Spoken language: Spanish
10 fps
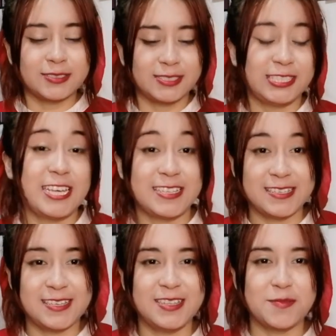sí, ya
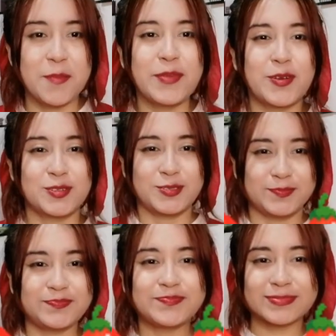se siente más
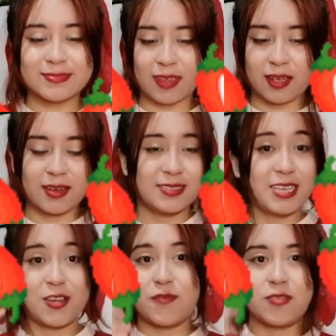picoso.
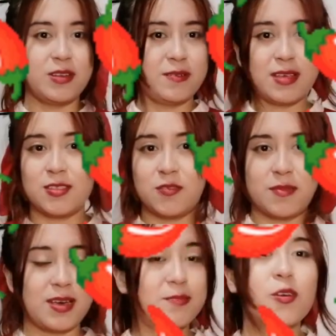Ya conforme le vas dando
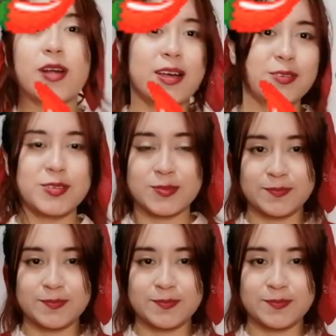más bocados,